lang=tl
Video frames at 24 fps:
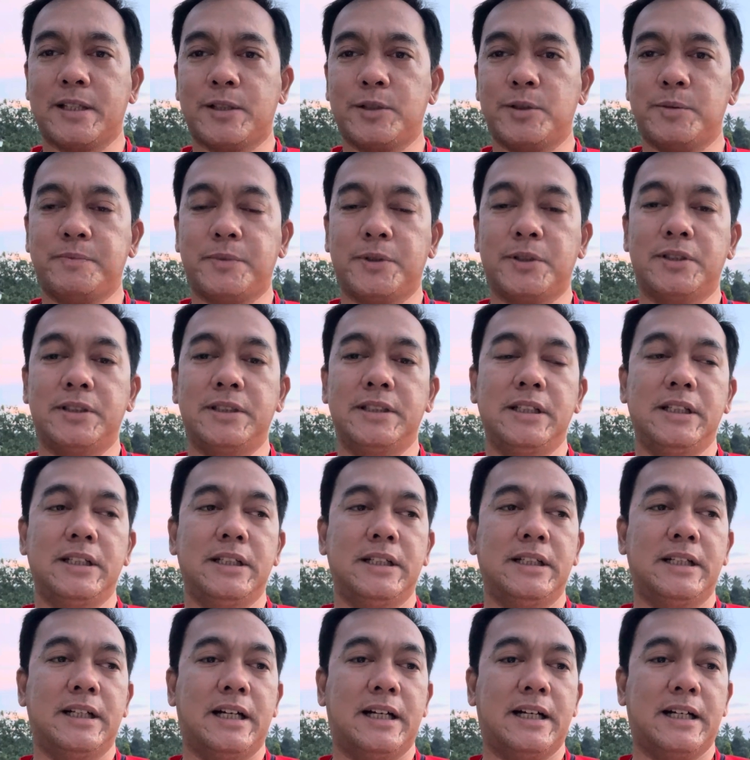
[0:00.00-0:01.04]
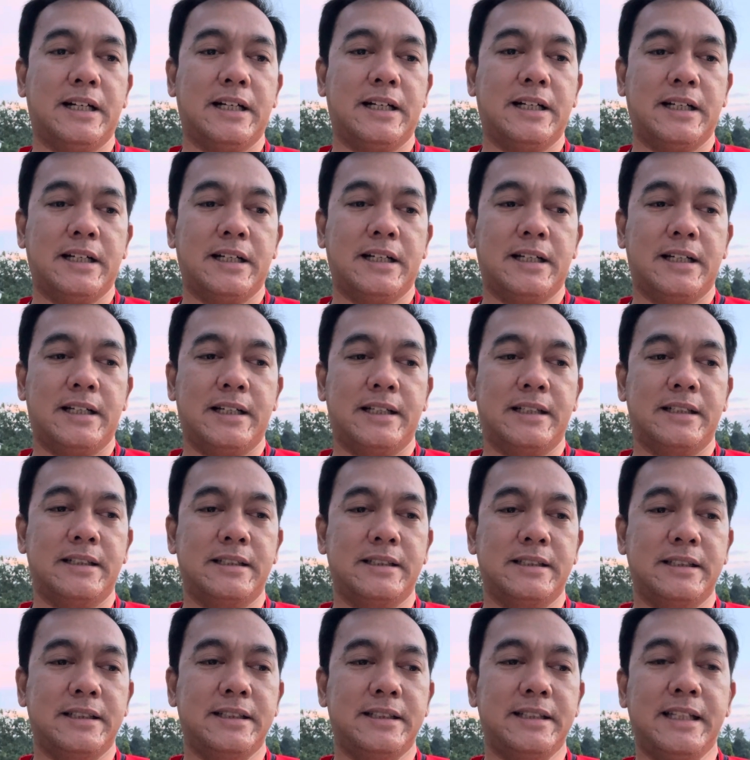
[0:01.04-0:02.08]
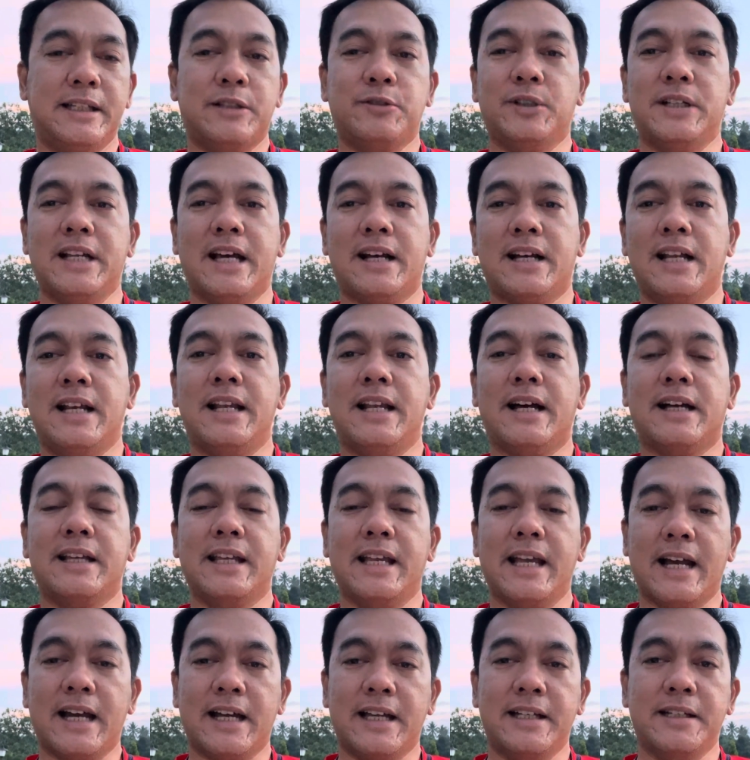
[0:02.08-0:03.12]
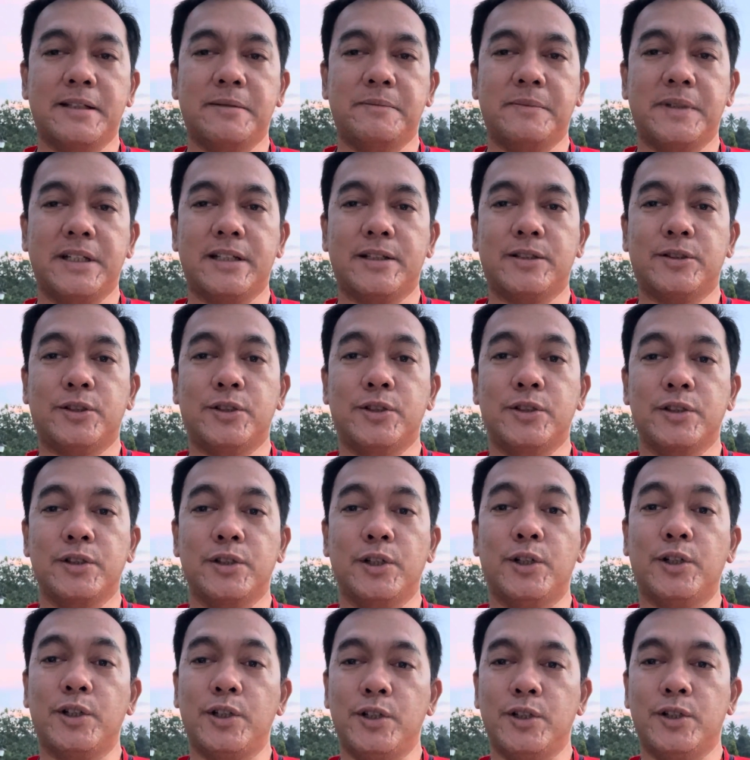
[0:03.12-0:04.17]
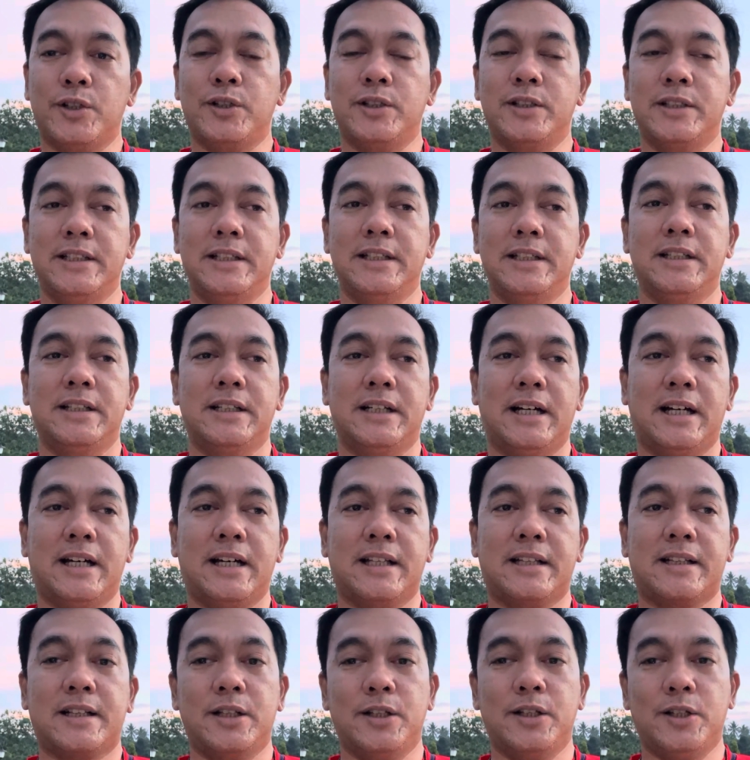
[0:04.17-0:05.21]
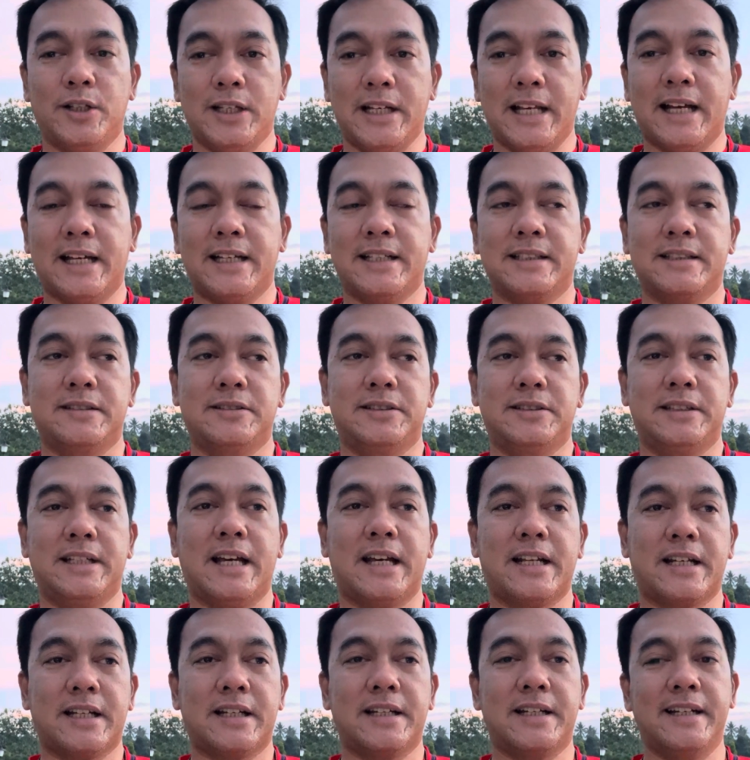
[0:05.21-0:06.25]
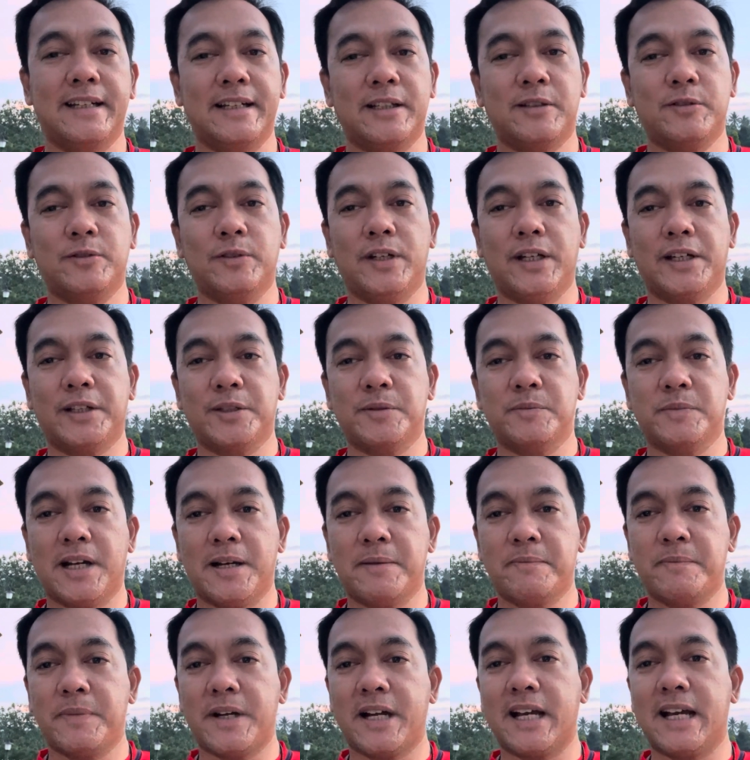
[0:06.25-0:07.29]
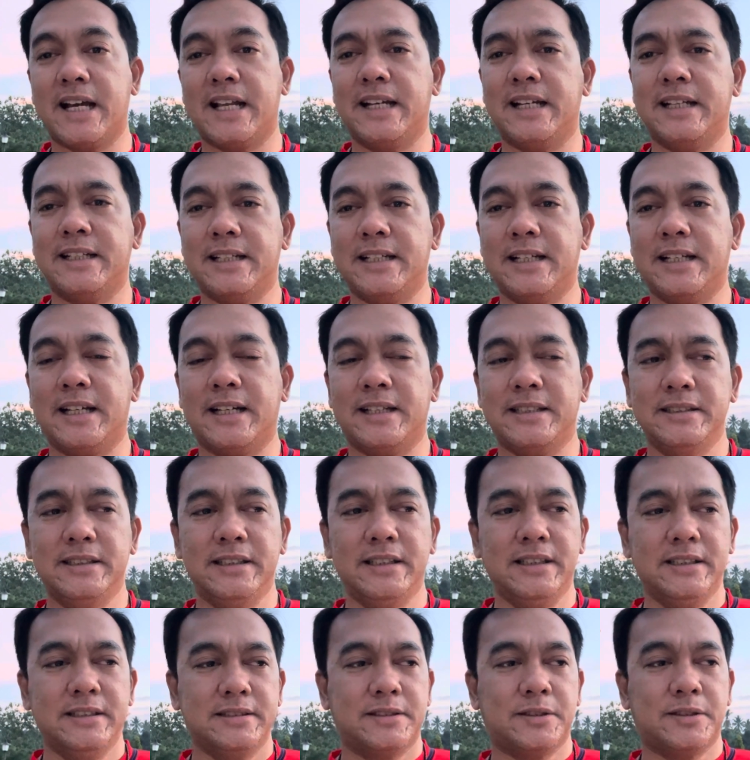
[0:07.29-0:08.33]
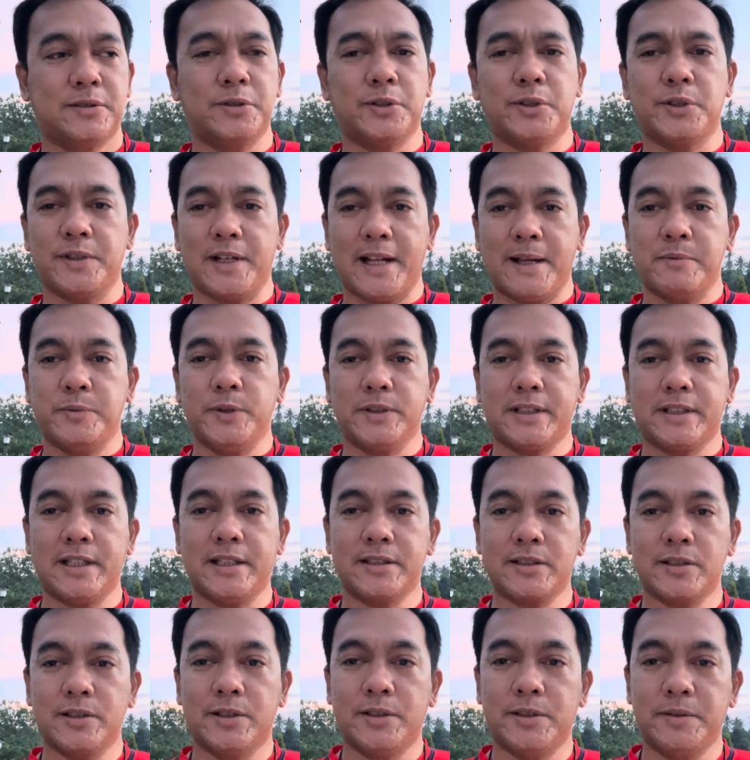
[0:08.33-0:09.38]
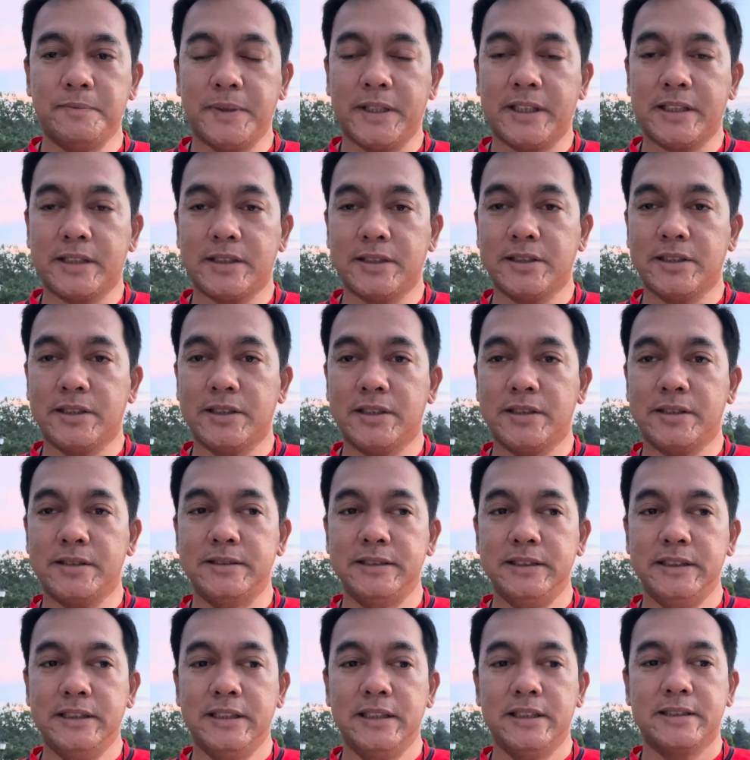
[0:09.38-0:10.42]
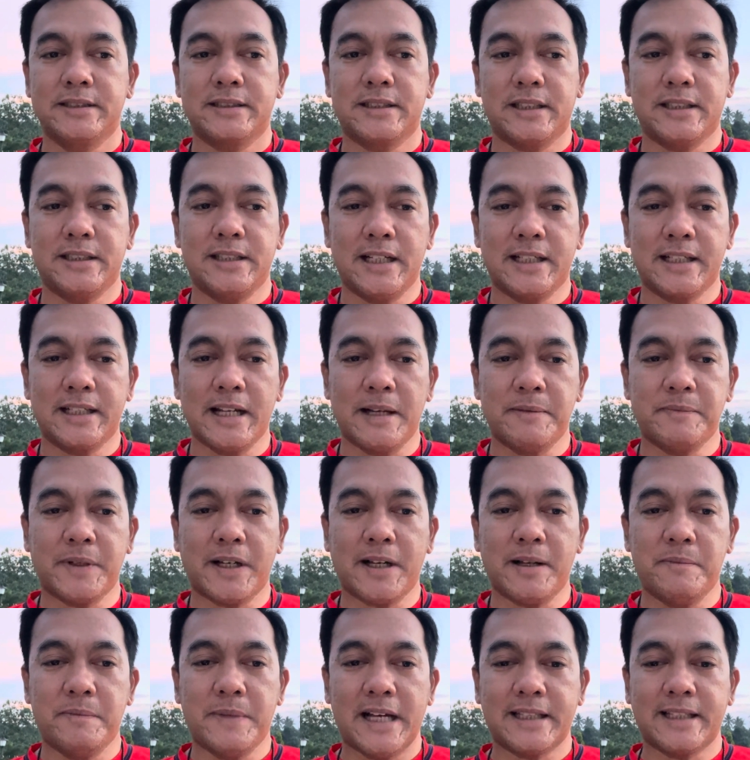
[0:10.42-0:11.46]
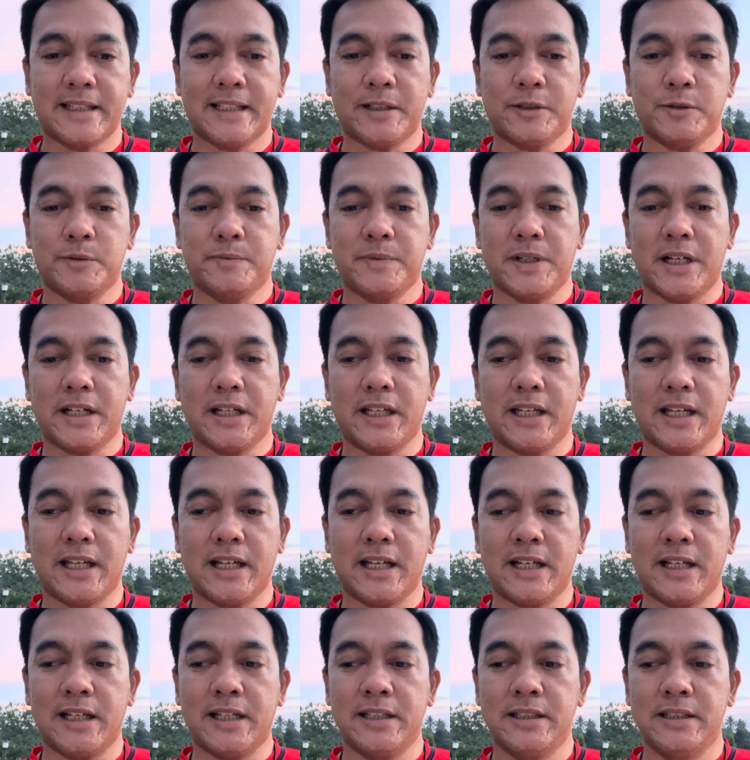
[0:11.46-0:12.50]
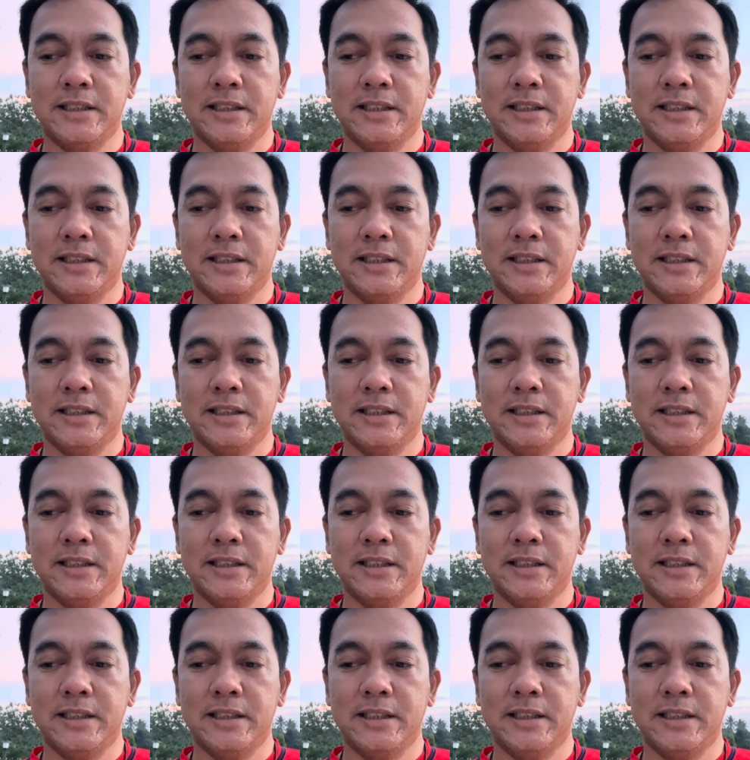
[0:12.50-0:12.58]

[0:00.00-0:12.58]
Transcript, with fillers: ako po, uh, hindi ko nakalakihan na mayroong lolo at lola. No? Naririnig ko lang yung mga pangalan nila. Siguro naabutan ko pero sadyang napakabata ko pa kaya